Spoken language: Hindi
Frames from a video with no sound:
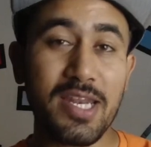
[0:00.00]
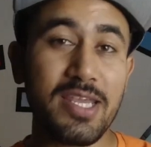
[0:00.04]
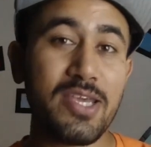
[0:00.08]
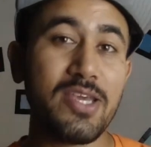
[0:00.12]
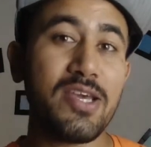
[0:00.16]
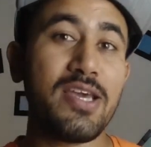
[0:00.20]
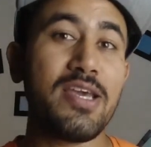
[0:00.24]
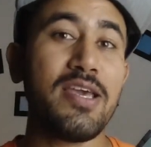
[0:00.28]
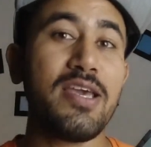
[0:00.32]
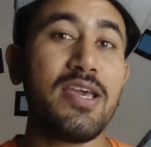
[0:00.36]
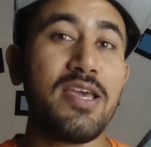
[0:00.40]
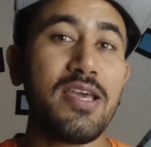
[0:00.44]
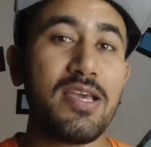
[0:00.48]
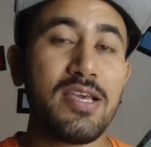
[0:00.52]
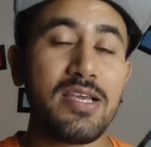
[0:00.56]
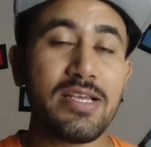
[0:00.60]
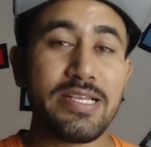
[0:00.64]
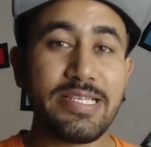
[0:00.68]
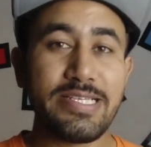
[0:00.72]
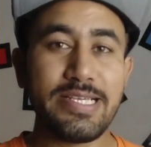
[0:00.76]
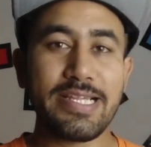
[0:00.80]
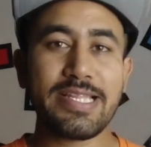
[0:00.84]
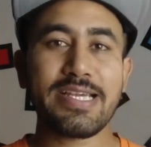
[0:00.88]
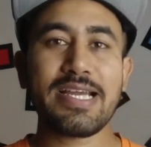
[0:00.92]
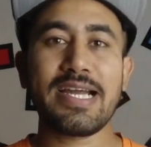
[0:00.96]
के लिए
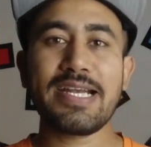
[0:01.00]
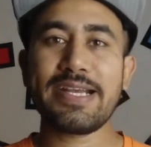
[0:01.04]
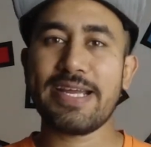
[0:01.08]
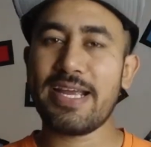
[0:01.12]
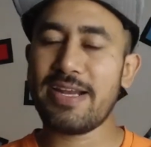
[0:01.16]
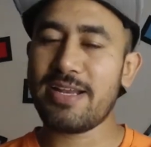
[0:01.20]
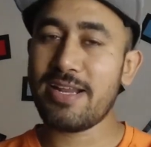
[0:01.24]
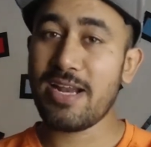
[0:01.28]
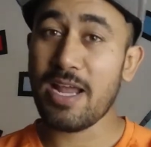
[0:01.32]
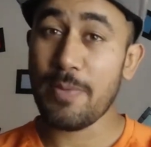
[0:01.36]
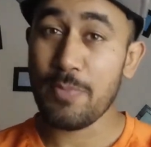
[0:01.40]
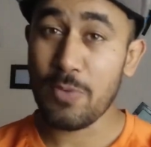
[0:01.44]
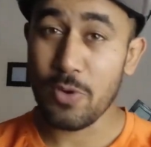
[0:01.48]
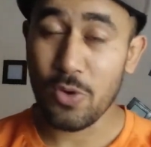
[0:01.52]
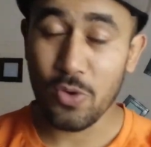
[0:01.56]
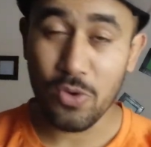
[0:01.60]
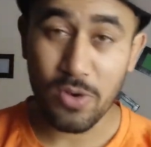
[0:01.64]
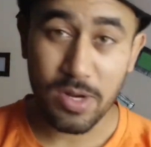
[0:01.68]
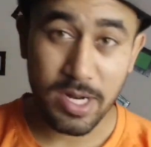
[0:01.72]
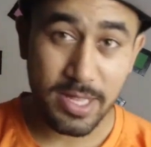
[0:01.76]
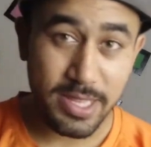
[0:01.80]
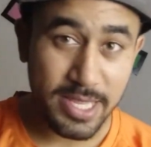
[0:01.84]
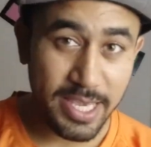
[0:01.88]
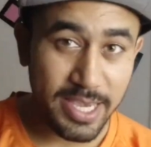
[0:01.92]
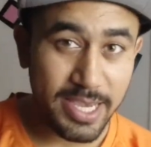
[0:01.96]
जिसका टाइटल आप
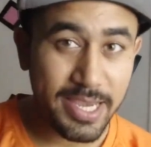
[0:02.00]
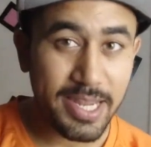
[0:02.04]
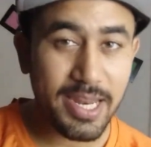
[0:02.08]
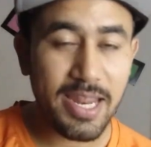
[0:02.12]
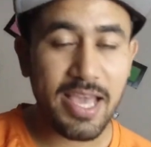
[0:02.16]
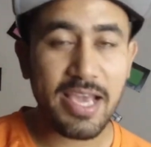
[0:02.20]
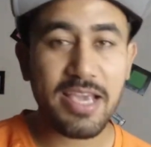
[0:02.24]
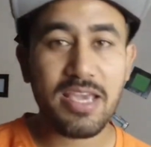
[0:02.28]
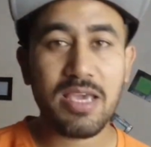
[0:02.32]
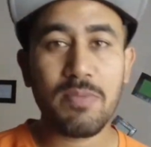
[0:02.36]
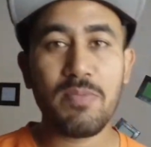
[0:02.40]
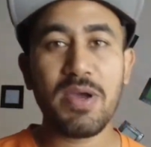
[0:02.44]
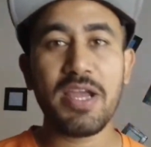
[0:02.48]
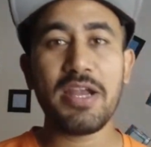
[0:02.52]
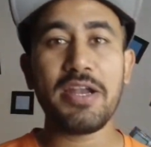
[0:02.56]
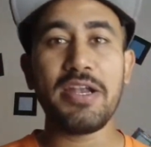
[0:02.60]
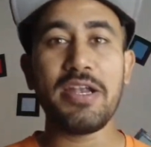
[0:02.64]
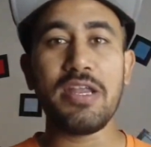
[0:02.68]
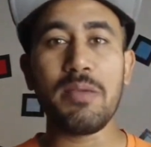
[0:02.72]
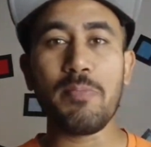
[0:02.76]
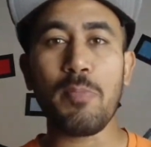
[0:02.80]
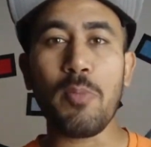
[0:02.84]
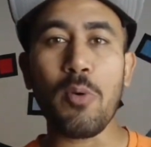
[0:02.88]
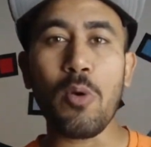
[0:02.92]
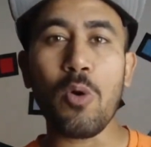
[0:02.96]
लोगों ने देख ही लिया कि भाई
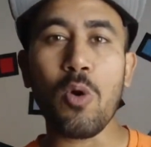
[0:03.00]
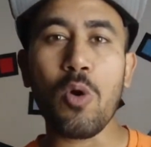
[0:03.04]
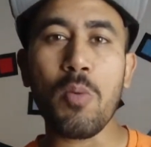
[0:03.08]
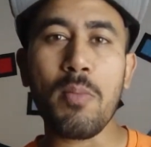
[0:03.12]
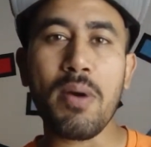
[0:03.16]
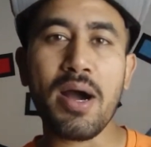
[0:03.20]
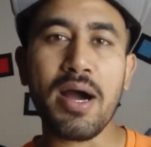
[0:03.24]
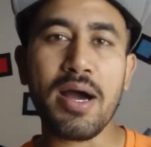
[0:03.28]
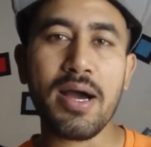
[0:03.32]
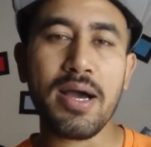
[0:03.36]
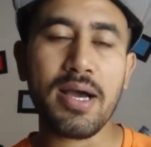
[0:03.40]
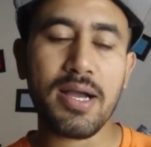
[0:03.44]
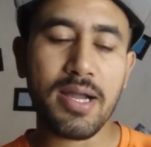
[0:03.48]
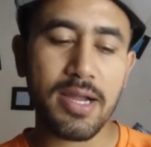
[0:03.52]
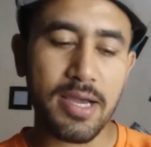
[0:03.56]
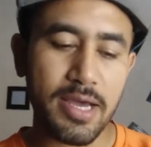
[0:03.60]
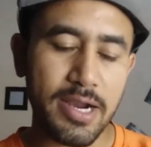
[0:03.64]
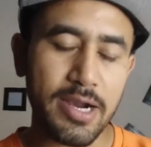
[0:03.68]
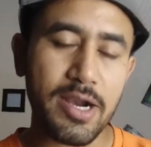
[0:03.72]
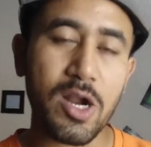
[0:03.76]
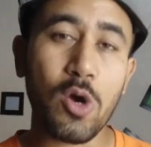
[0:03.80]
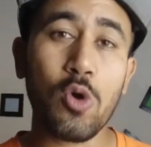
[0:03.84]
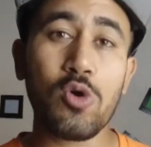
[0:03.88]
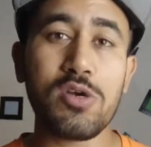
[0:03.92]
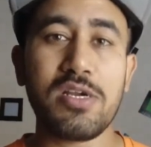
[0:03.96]
डिप्लोमा
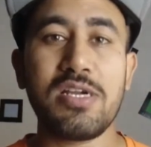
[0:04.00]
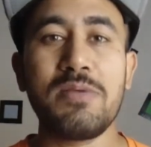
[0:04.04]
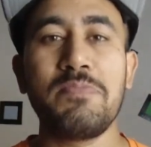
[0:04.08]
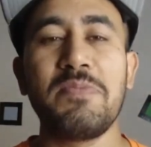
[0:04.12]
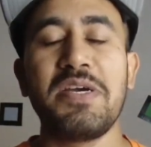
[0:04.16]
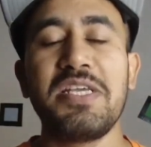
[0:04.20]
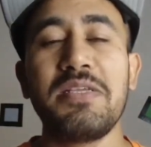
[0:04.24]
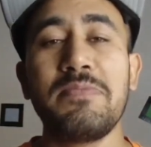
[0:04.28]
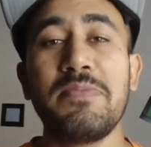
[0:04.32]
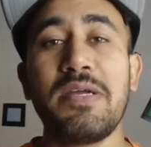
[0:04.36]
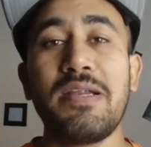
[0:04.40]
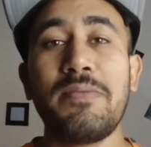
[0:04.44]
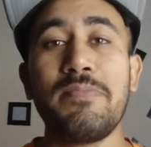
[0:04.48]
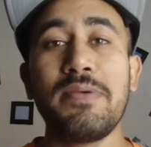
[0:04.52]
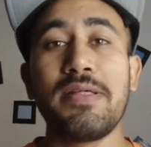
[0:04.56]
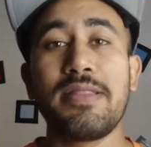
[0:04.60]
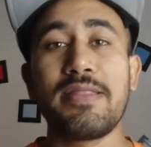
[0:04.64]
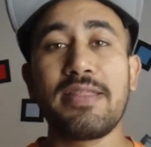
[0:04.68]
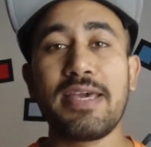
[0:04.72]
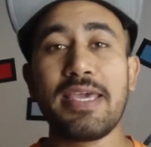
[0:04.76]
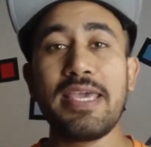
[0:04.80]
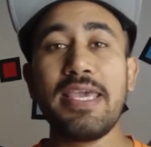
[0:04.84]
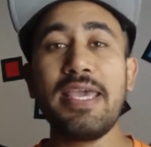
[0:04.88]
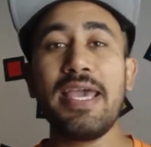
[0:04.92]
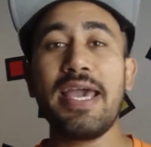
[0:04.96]
करना होटल मैनेजमेंट में
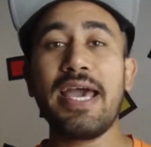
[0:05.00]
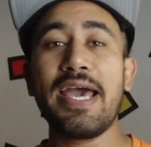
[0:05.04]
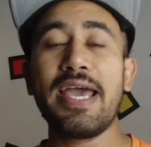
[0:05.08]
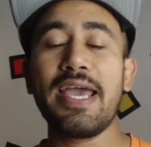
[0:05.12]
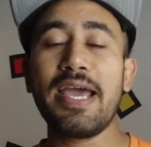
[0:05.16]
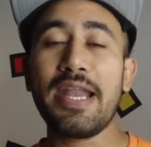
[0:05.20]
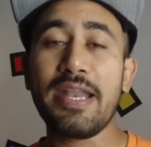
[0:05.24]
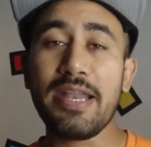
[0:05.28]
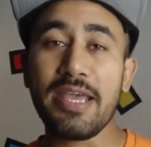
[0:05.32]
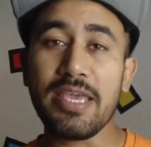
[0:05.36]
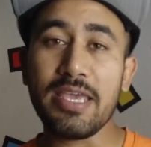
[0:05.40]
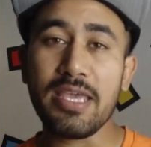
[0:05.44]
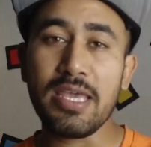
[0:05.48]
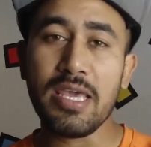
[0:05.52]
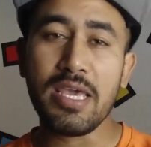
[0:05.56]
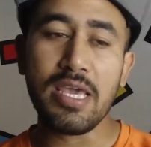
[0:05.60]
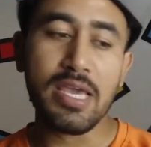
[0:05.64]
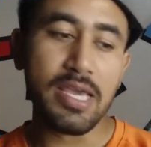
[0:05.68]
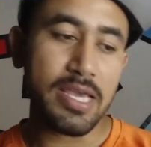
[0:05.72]
सही है या नहीं